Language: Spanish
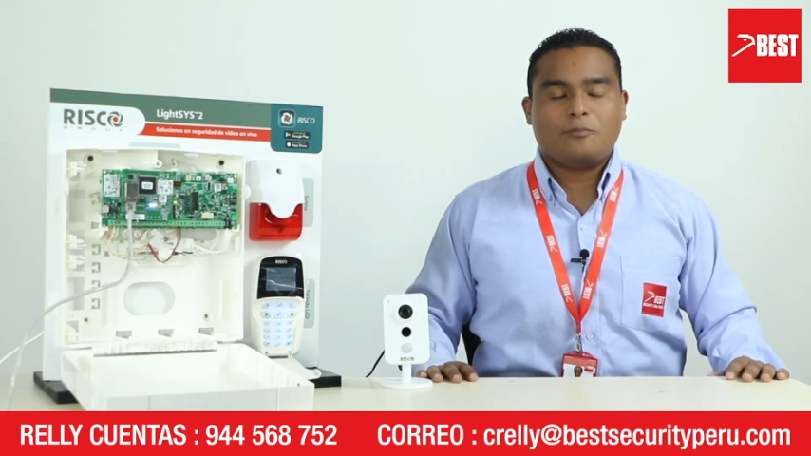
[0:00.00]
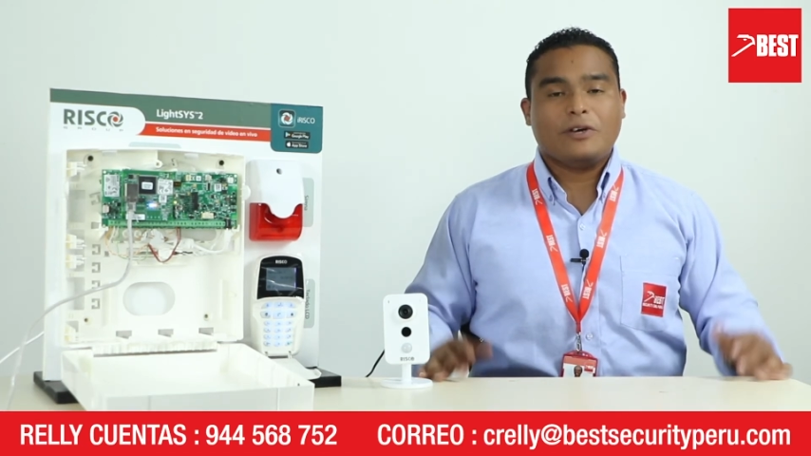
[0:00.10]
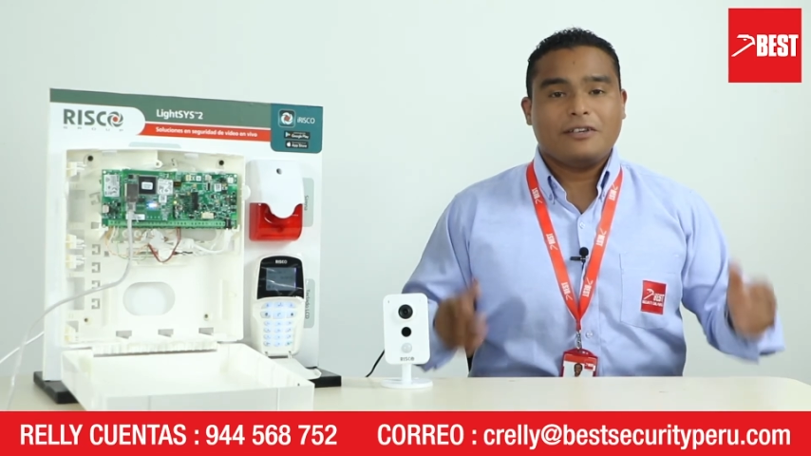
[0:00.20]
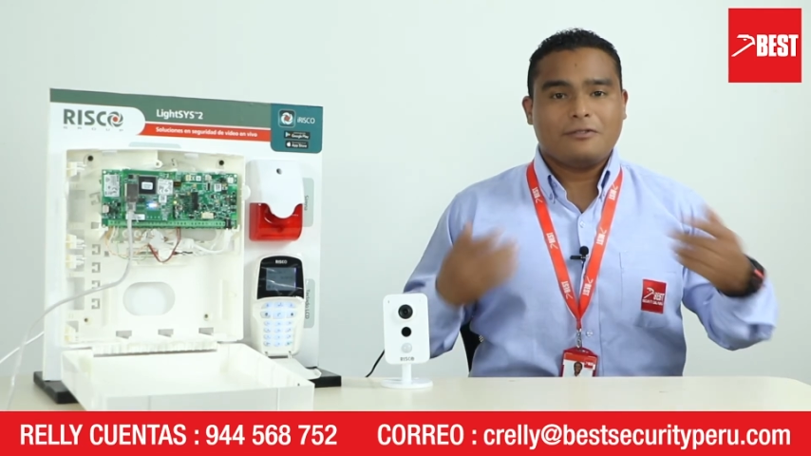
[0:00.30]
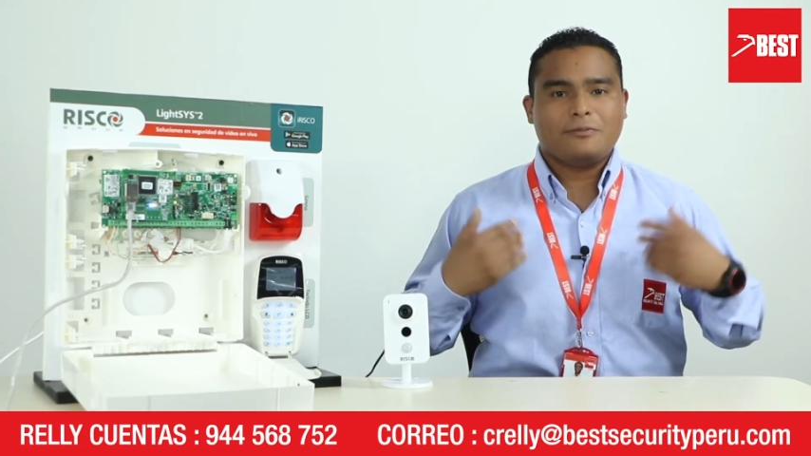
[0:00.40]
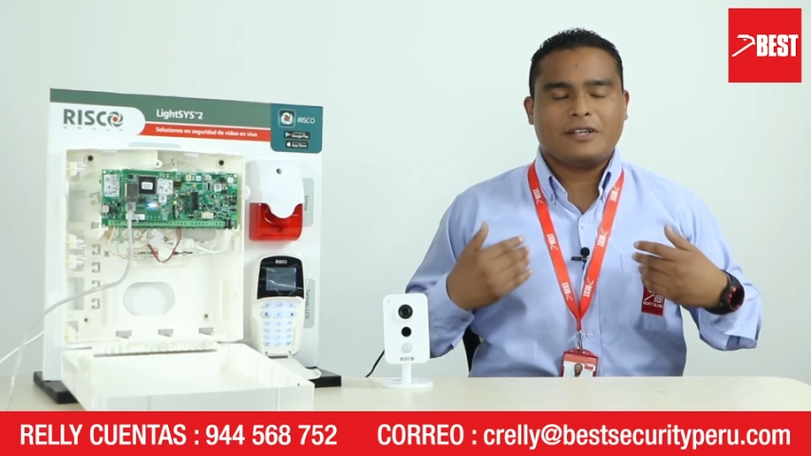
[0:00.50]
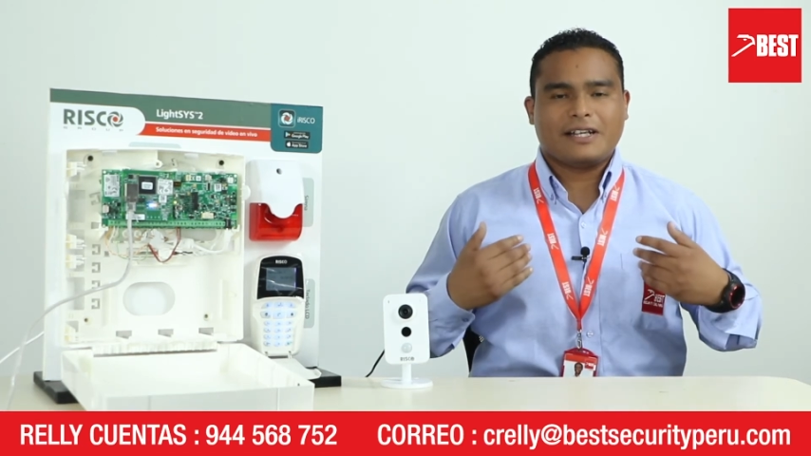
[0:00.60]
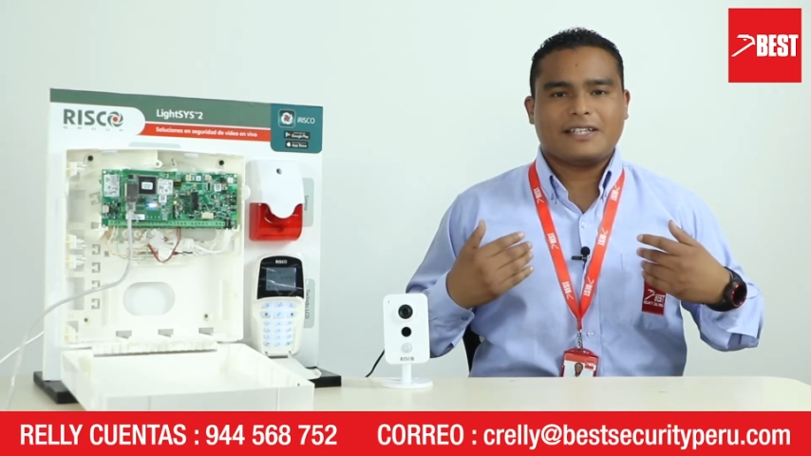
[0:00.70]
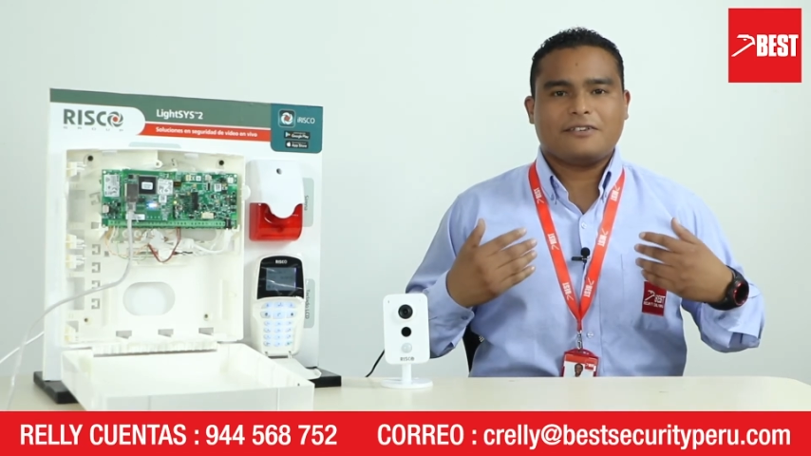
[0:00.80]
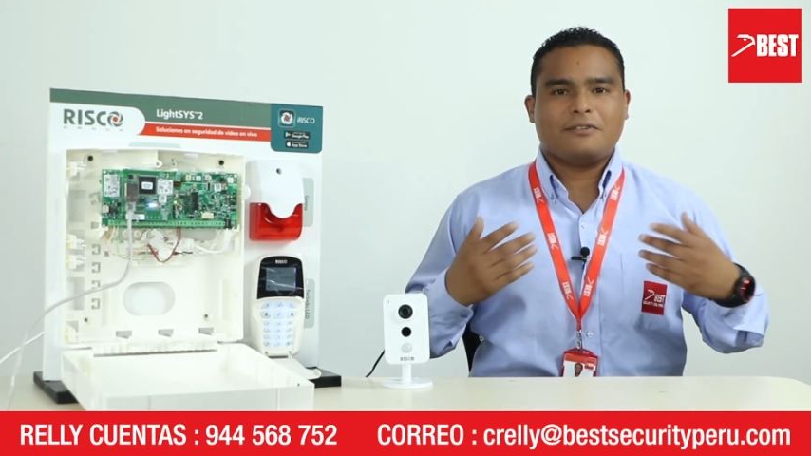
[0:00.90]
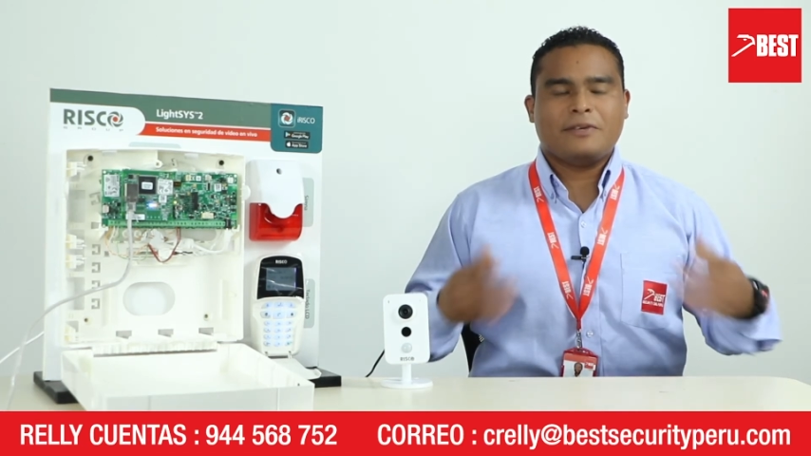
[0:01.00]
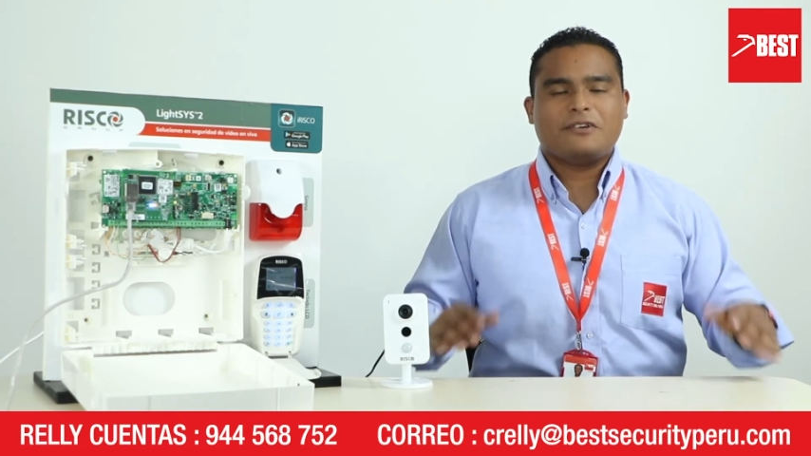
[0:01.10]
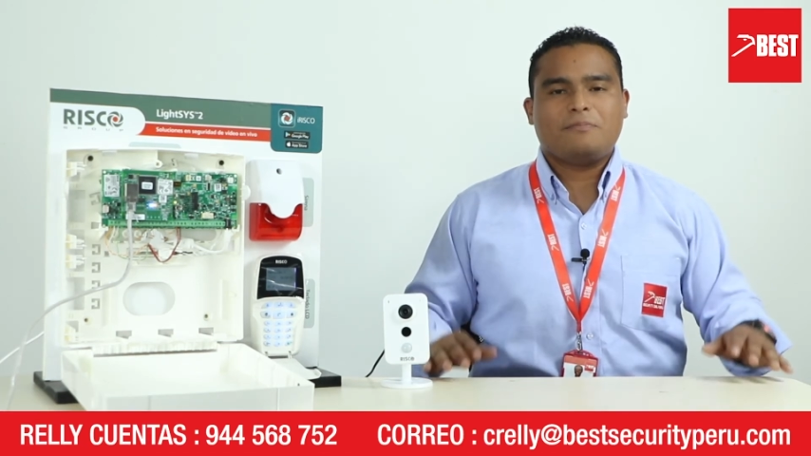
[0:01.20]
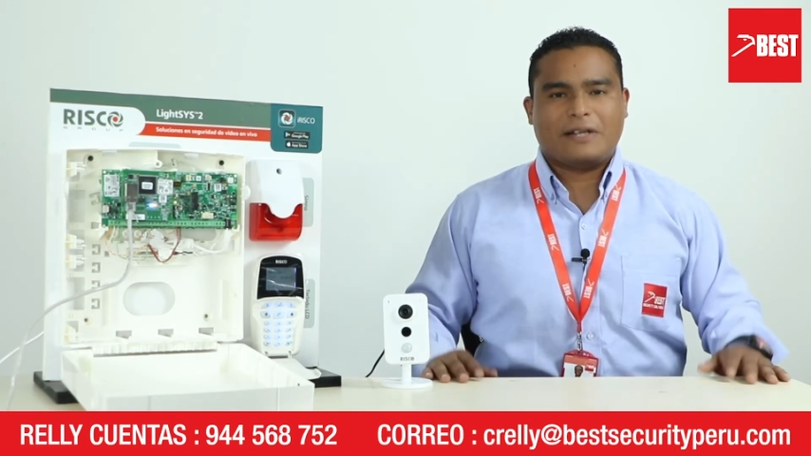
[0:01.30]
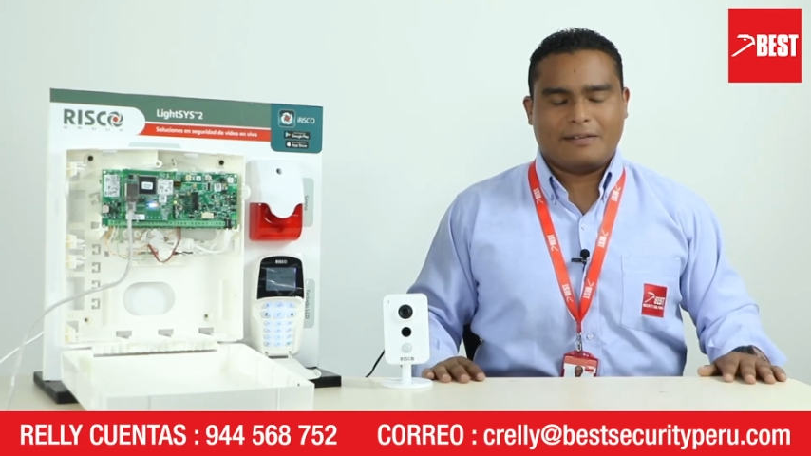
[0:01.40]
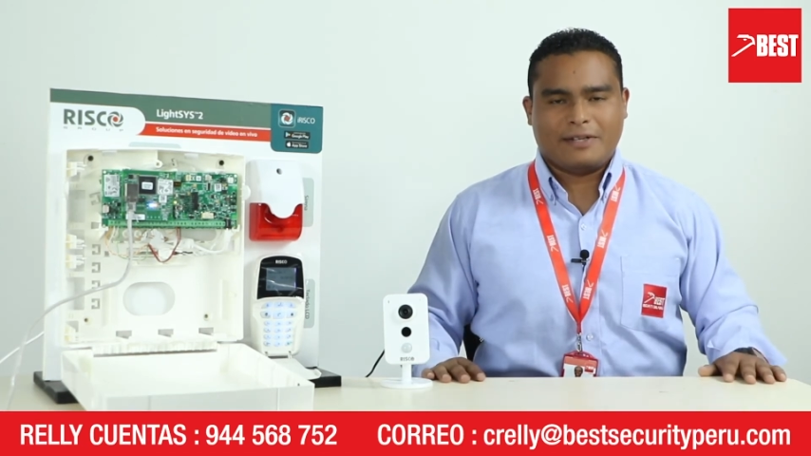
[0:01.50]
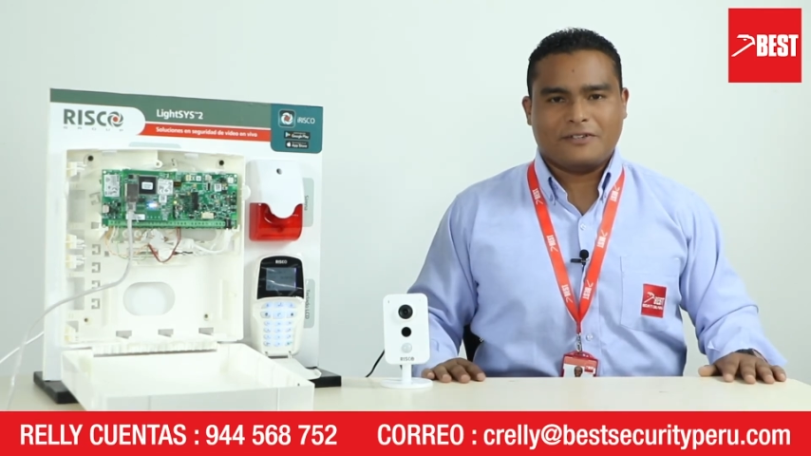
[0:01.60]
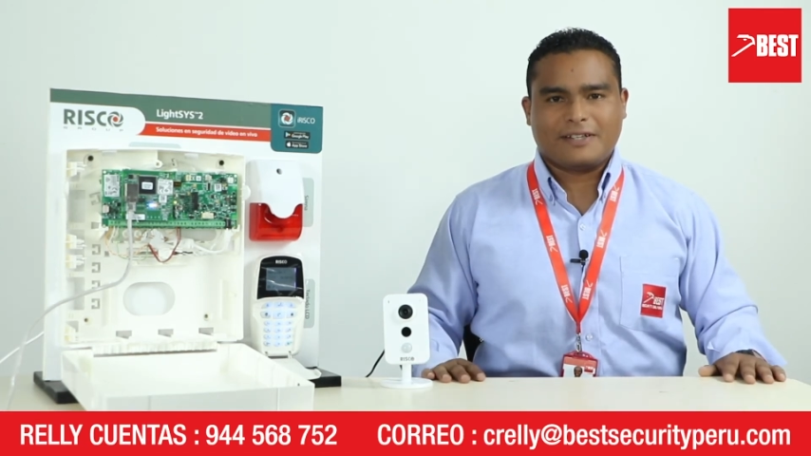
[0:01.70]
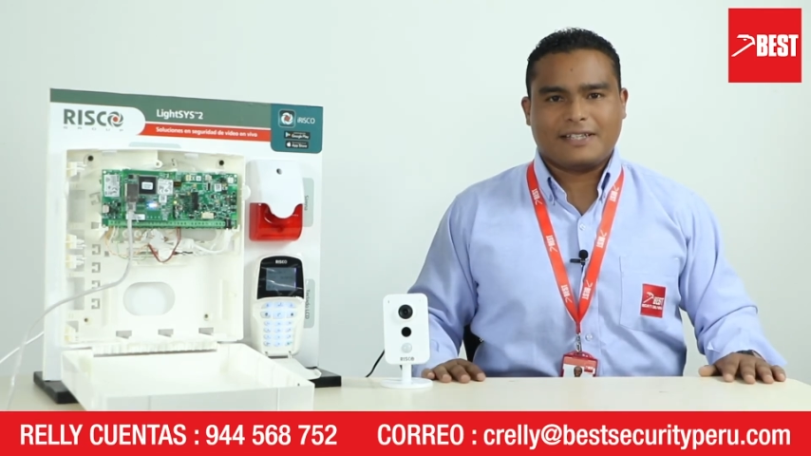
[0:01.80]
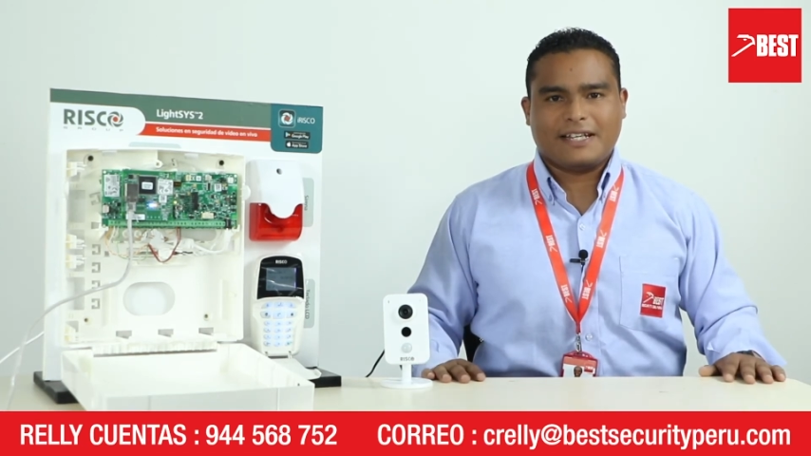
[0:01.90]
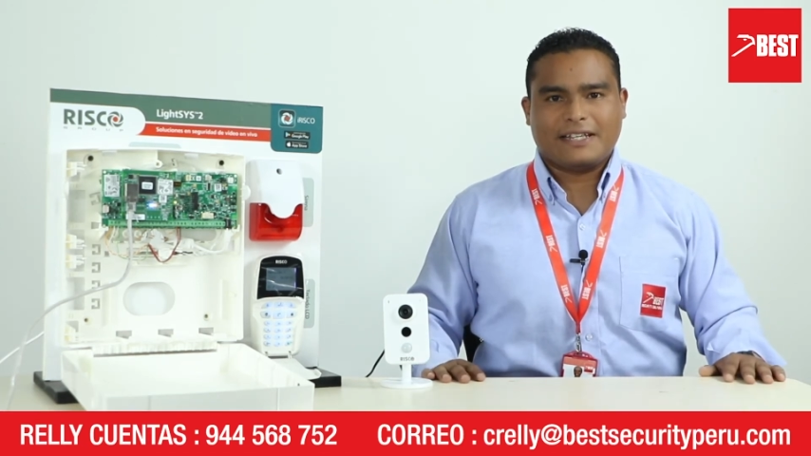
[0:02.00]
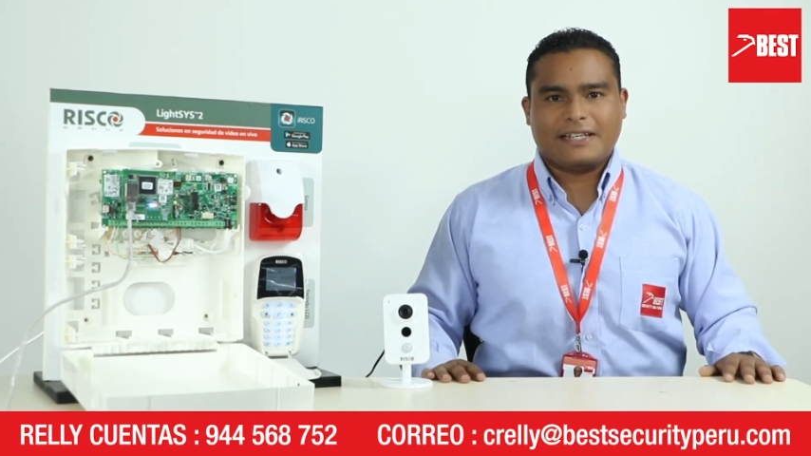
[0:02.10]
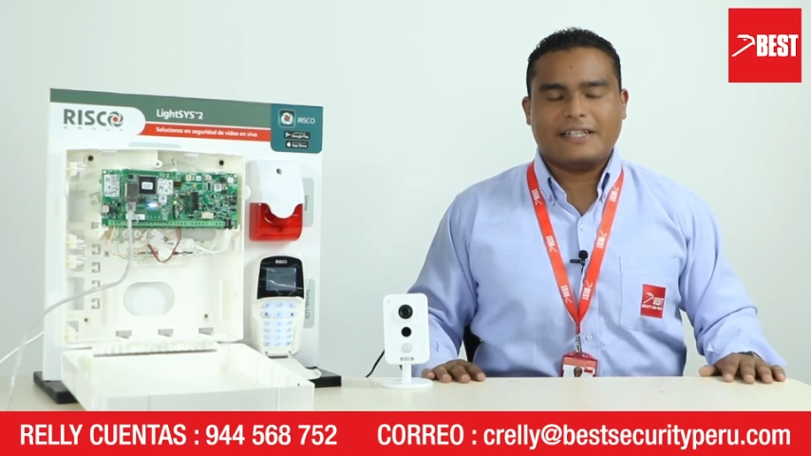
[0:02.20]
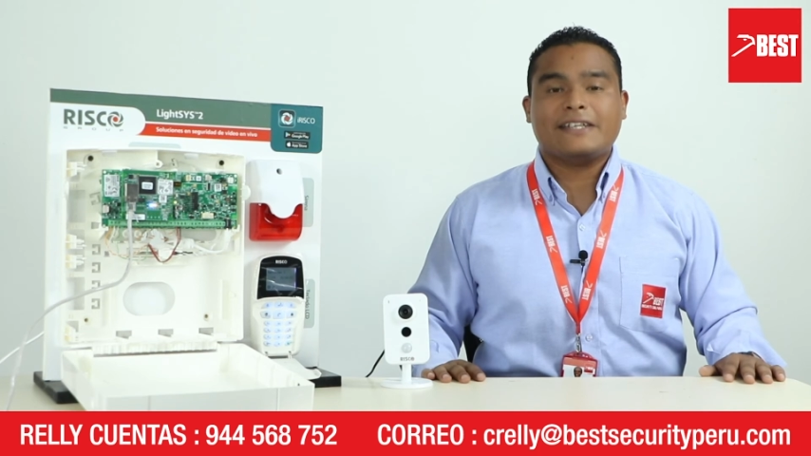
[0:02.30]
Puedes comunicarte conmigo para mayor detalle